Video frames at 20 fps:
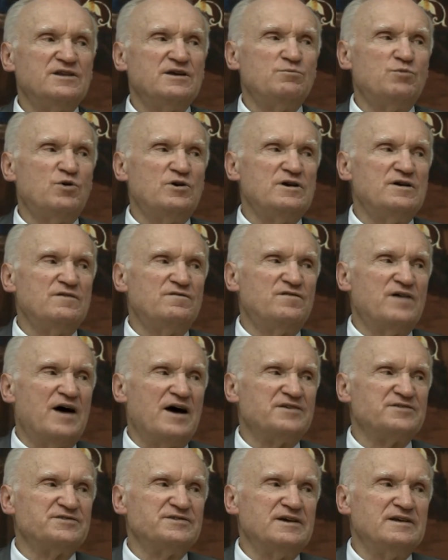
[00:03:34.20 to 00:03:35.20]
наиболее
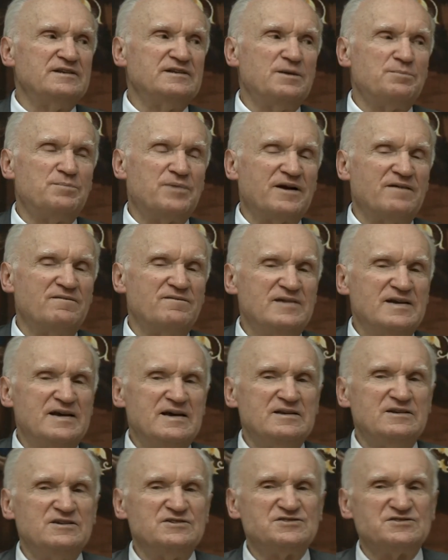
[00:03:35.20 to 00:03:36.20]
важное
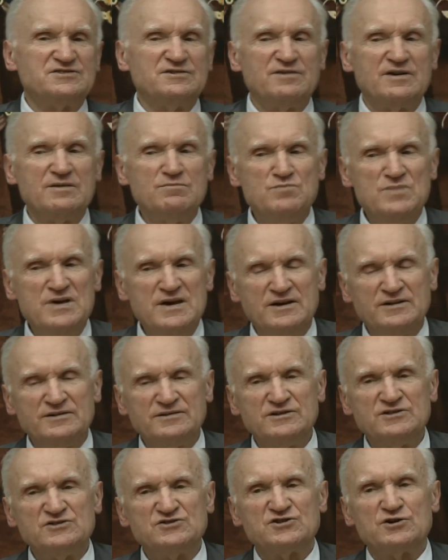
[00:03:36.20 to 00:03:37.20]
направление
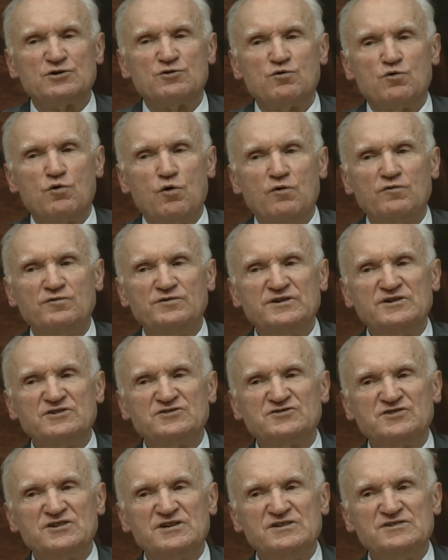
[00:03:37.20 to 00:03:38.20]
современной церковной
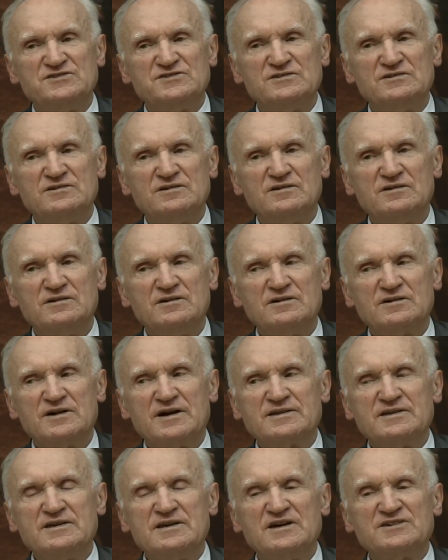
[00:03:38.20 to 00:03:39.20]
жизни?
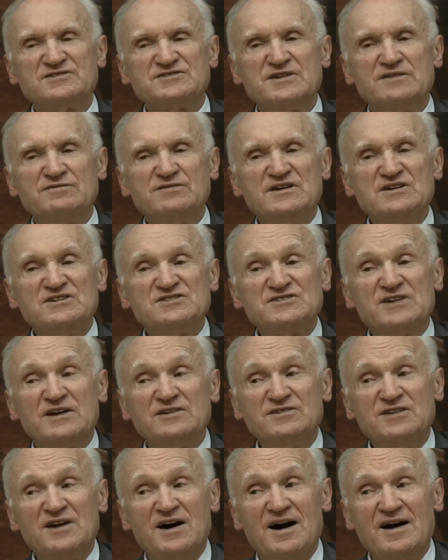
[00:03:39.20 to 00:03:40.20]
Какие основные
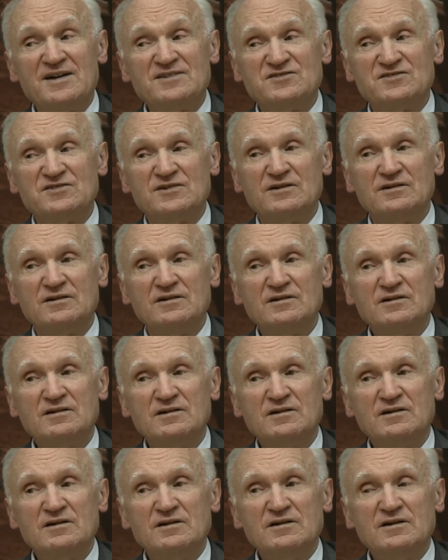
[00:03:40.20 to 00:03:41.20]
задачи?
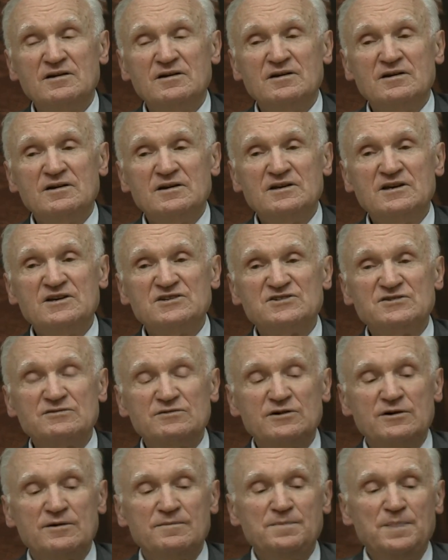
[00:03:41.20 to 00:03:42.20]
Если
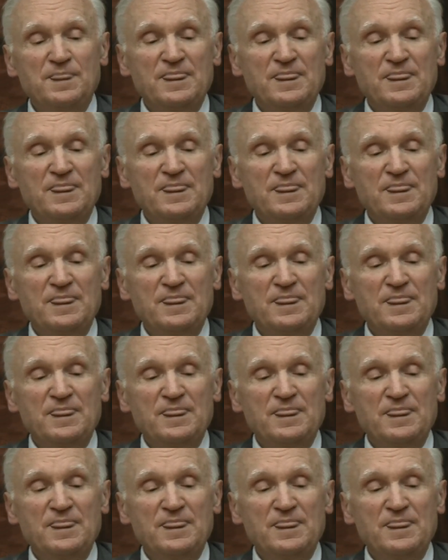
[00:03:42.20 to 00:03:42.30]
вы